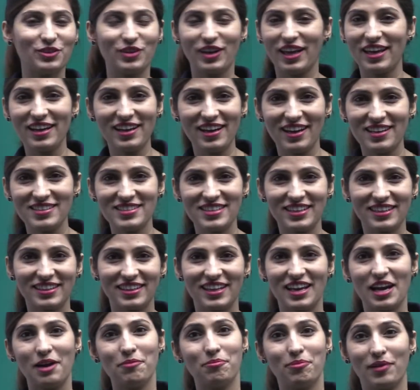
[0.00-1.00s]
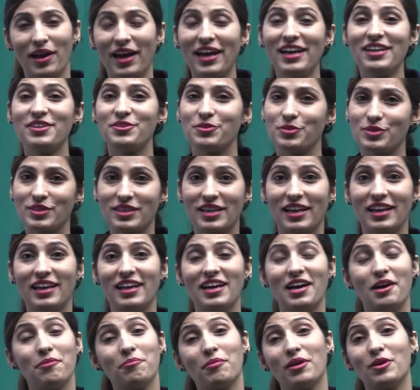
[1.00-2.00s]
तो नहीं खा सकते आप राइट उसके लिए
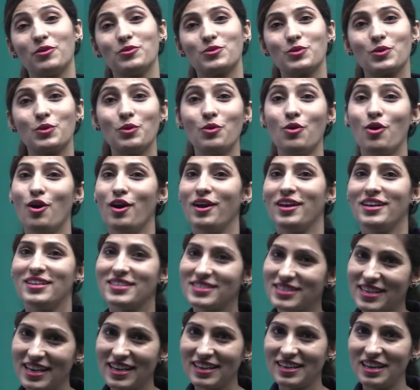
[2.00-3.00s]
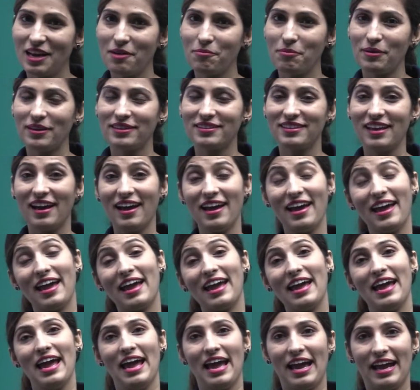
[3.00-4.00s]
हमें उसको सेकना पड़ता
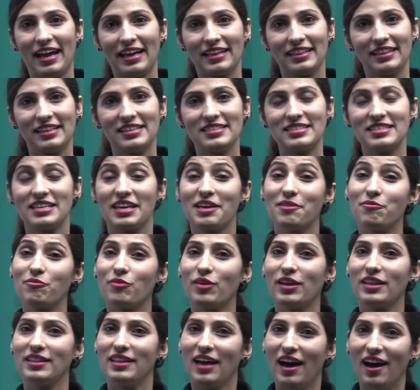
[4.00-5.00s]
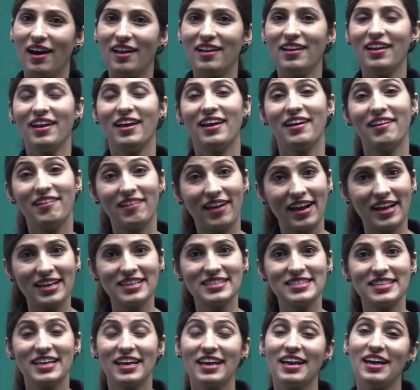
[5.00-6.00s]
है इन द सेम वे दाल है
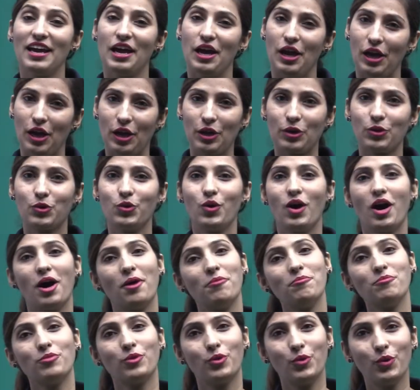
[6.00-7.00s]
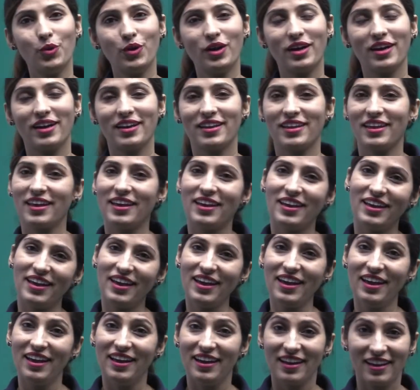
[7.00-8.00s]
राइस है इनको हम कुक करके ही
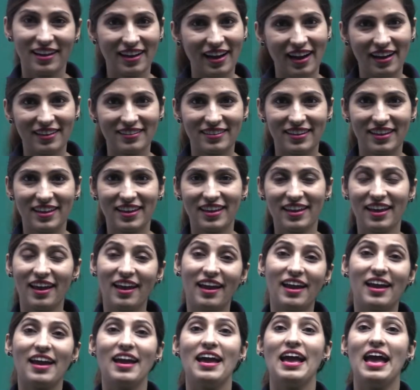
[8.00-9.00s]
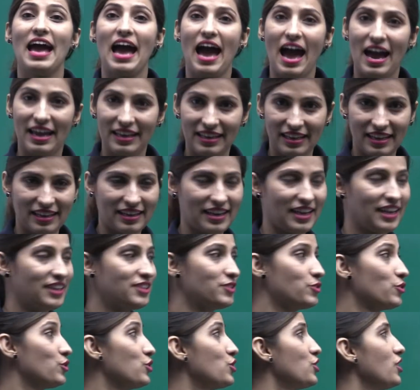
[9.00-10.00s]
खाते हैं एंड द नेक्स्ट
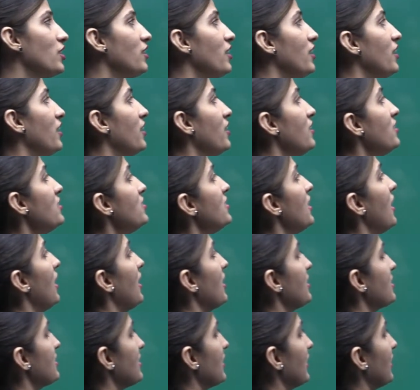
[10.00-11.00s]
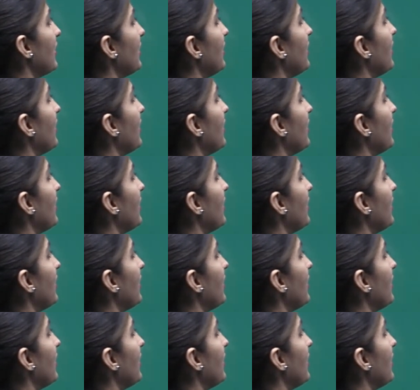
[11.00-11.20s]
क्वेश्चन इज टेल द